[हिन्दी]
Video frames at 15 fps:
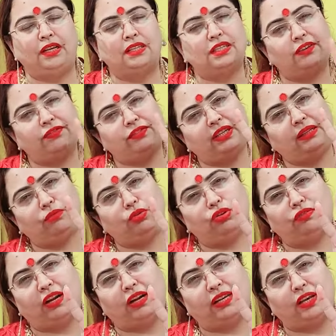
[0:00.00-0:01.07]
सिर्फ तीन
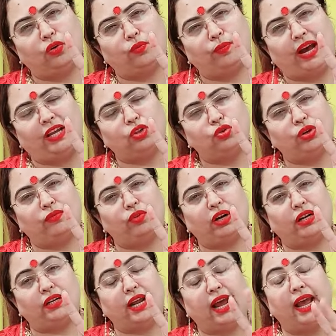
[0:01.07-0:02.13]
बुधवार ये उपाय जो है वो
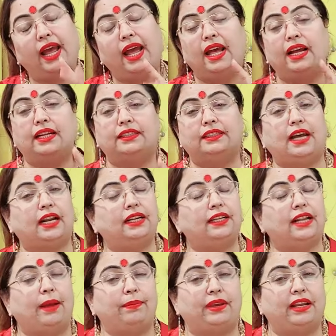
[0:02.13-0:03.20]
करना है धन
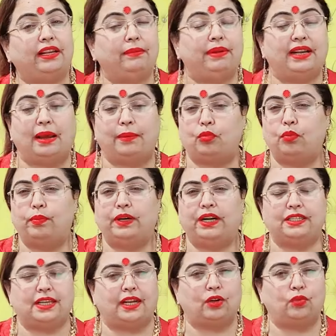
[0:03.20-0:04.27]
लाभ के लिए मैंने आपको बड़े
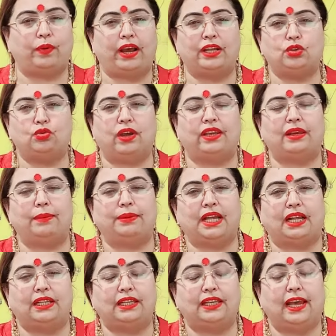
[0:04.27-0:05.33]
सारे उपाय जो है ये
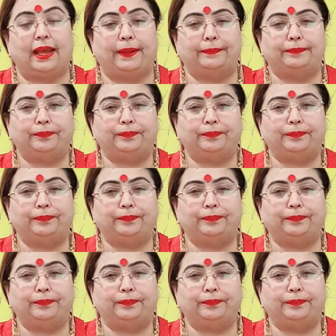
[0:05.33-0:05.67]
बता दिए हैं